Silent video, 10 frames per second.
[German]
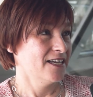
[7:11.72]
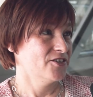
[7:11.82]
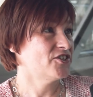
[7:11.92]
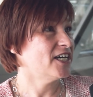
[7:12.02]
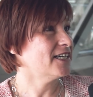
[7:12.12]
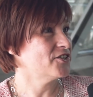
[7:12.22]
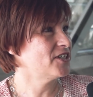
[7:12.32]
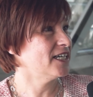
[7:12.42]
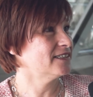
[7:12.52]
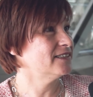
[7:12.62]
Starker
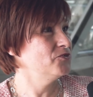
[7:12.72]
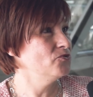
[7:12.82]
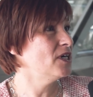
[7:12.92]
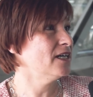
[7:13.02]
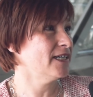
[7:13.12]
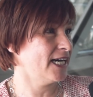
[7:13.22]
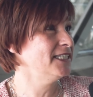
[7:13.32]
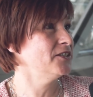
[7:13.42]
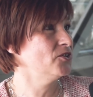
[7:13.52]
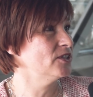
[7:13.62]
Staat. Nur
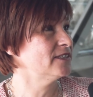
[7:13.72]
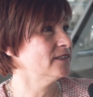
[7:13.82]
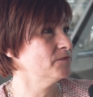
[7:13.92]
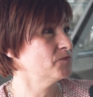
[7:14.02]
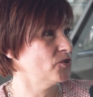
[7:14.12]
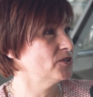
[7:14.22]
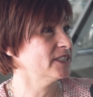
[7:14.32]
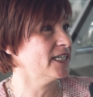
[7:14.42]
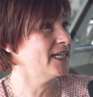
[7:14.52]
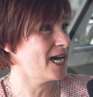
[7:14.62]
reiche Leute können
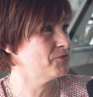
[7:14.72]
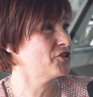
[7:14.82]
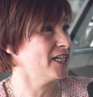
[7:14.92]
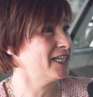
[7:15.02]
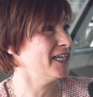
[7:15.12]
sich einen armen Staat